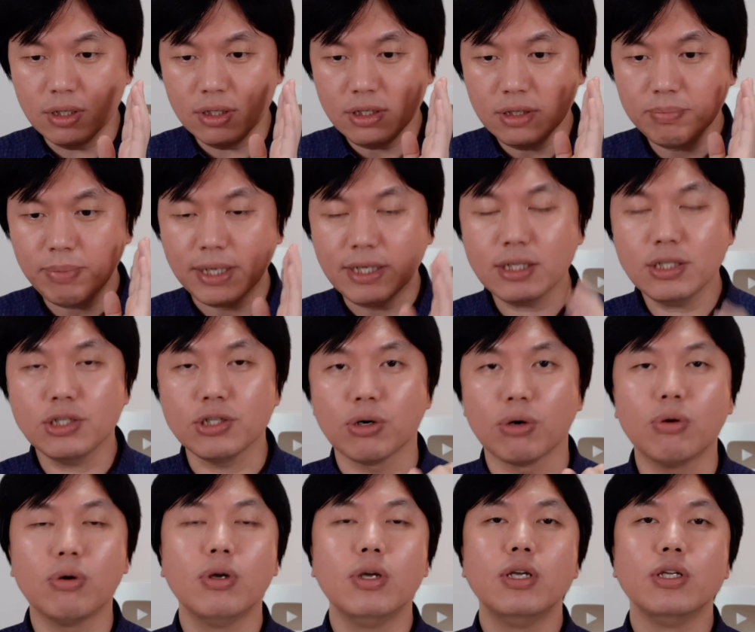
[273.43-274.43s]
把这个
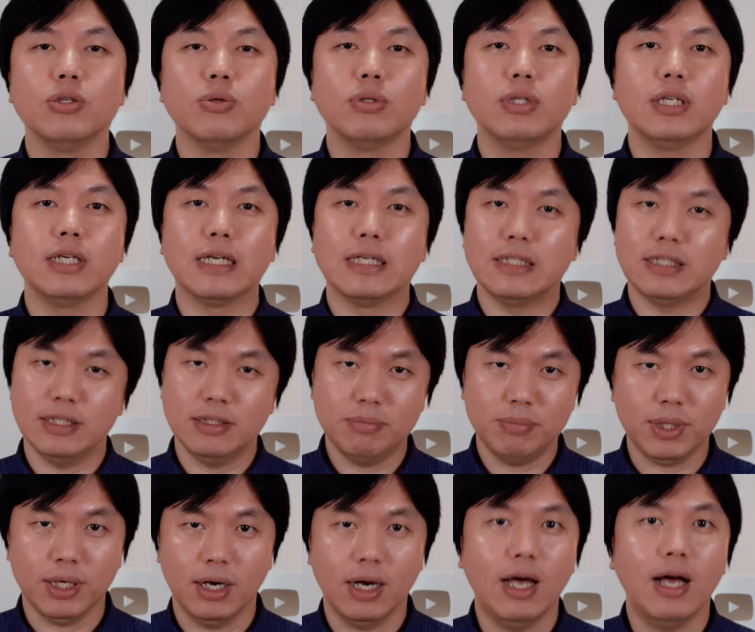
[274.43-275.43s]
球就踢给习近
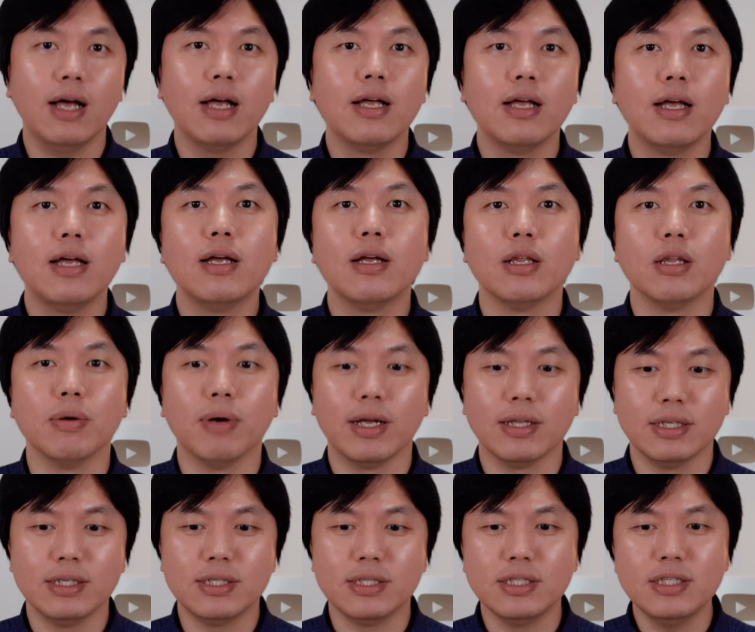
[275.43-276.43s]
平了，对吧？
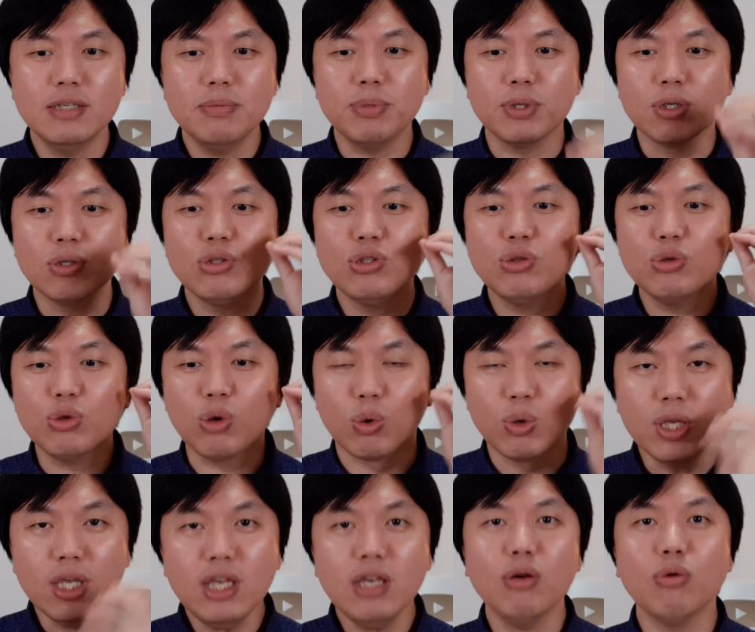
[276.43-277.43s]
你习近平就
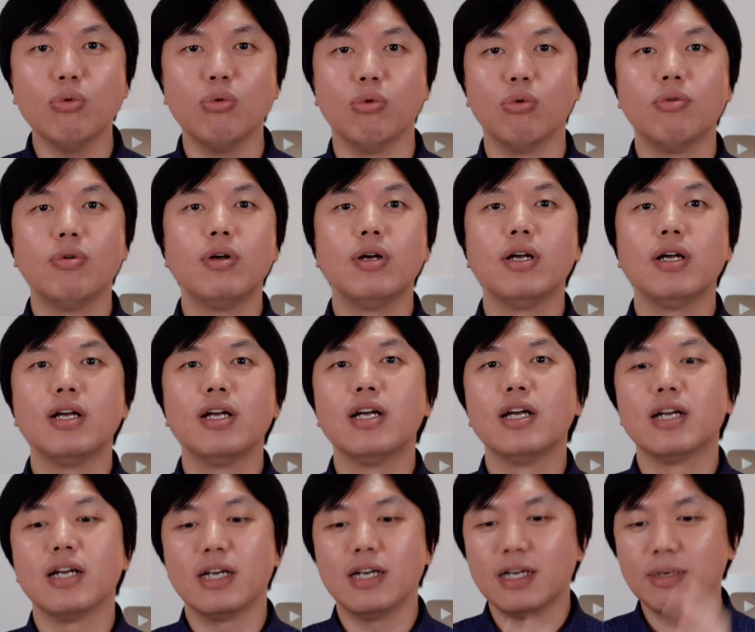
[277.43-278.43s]
有义务
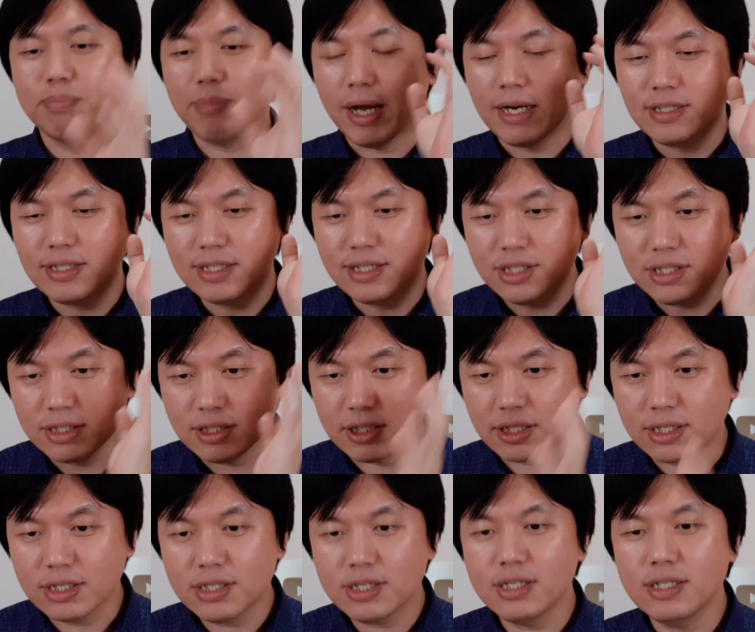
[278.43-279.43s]
把这个事
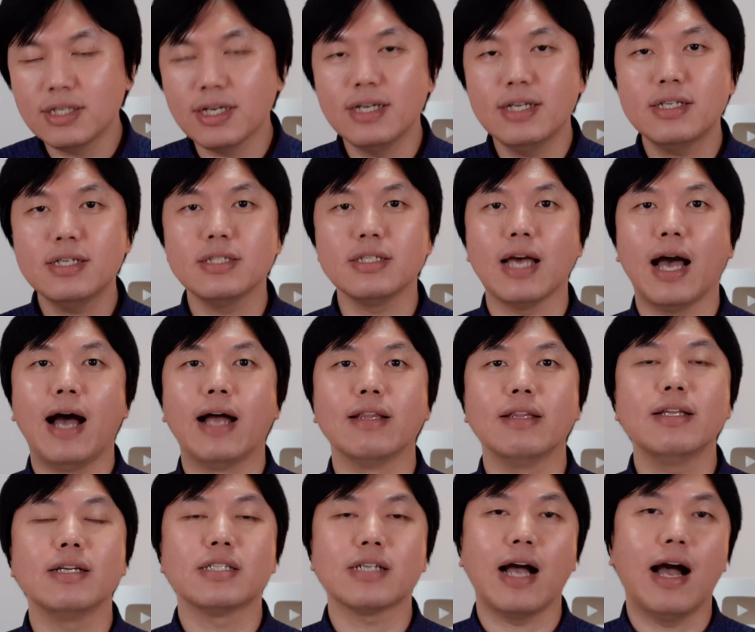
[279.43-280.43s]
情是真是假，
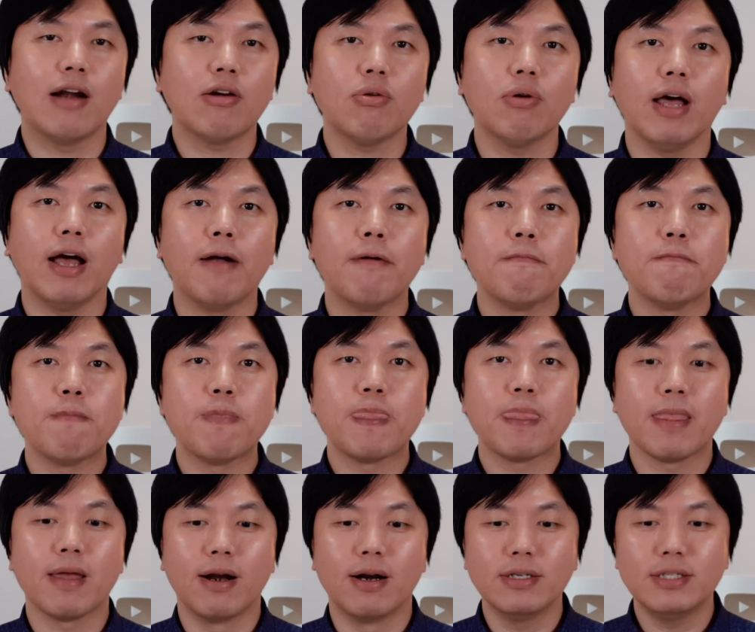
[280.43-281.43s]
你得查出来，
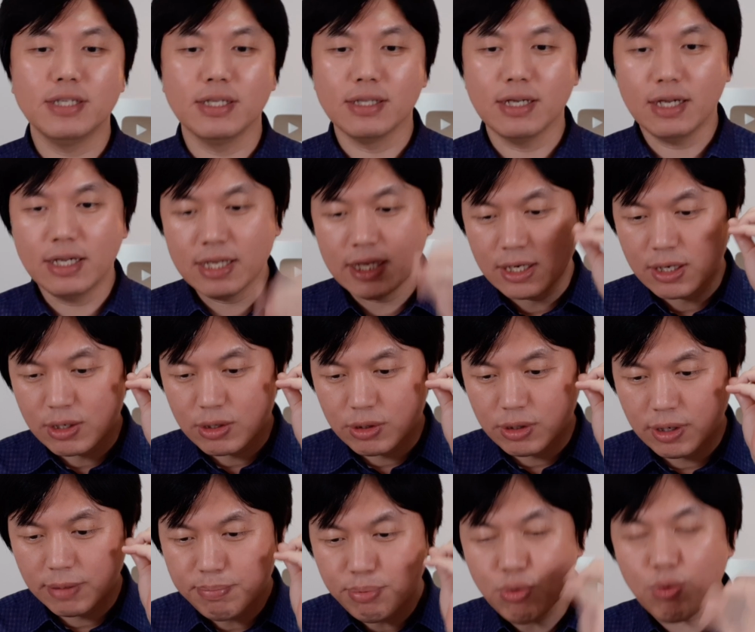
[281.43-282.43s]
而且呢，
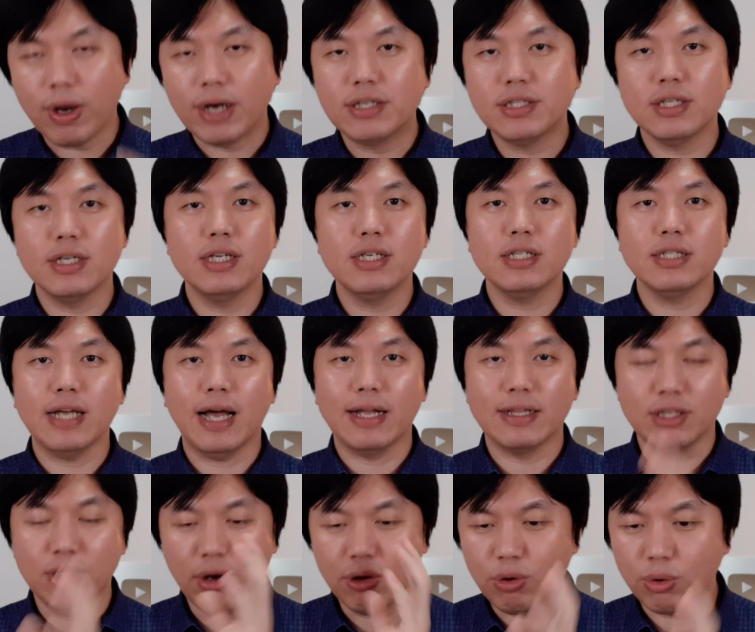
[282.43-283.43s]
不管是真是假，
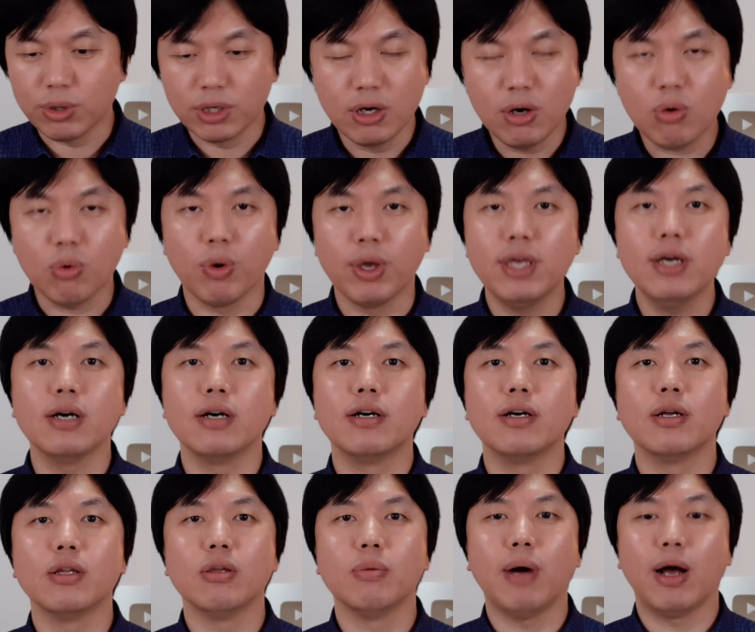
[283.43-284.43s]
你要有一个回应，
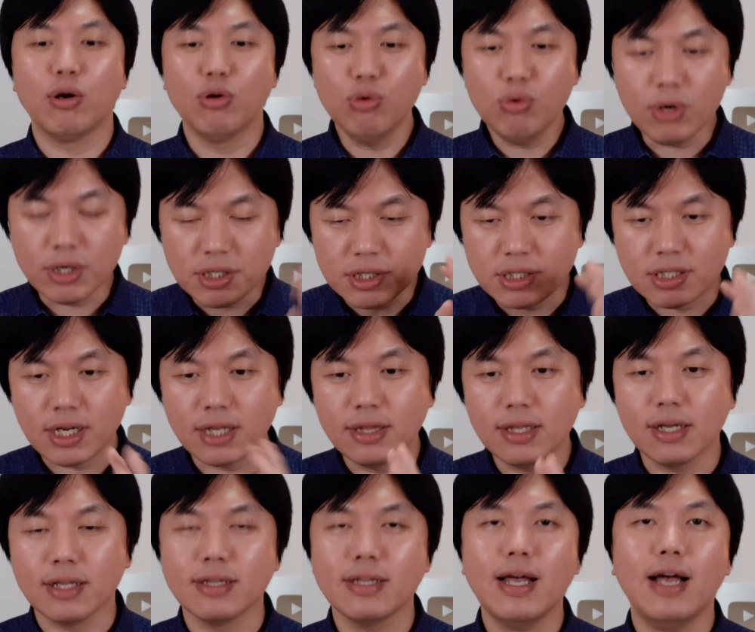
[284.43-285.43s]
对吧？如果是真
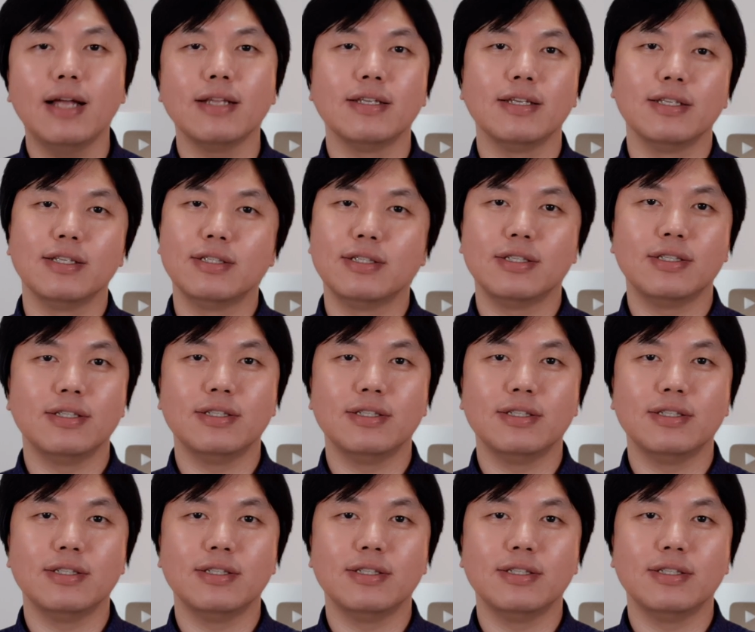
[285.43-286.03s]
的，那你